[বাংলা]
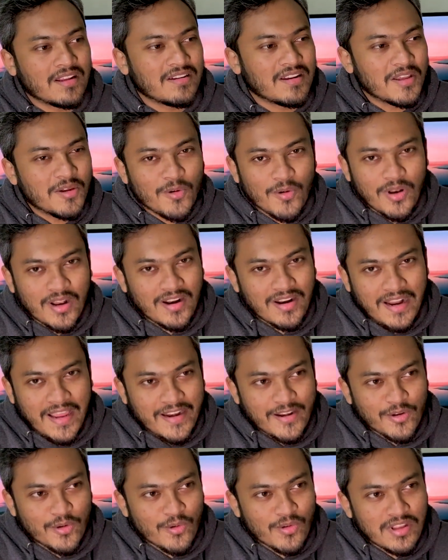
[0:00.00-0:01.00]
রেগুলার
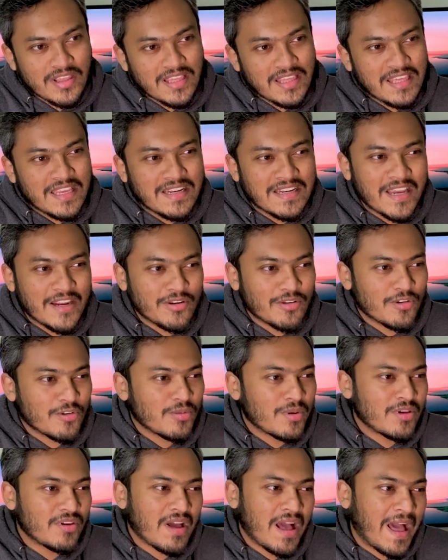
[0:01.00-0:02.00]
রাইড করি ইগনাইটের
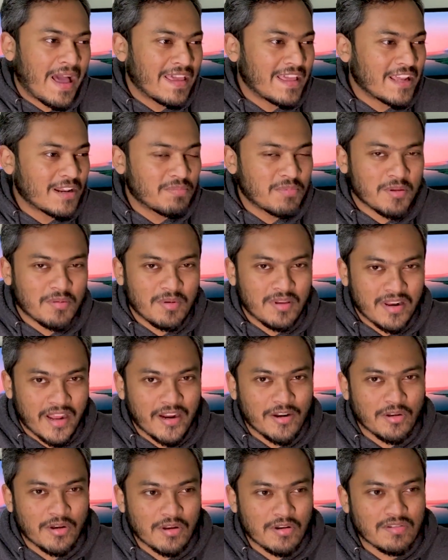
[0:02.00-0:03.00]
ওভাবে হাই পিএমে
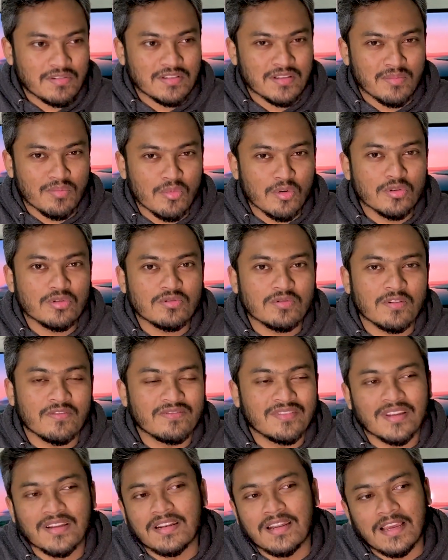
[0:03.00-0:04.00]
রাইড করা হয়েছে মোস্ট অফ
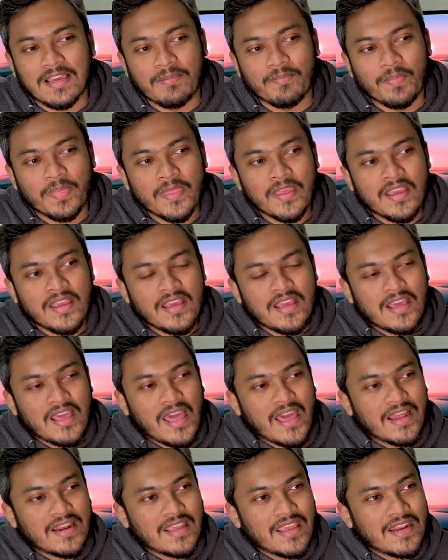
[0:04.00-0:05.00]
দ্য টাইম
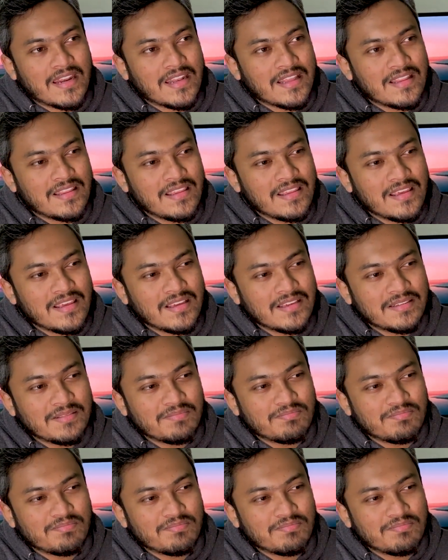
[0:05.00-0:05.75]
অ্যান্ড এটা দিয়ে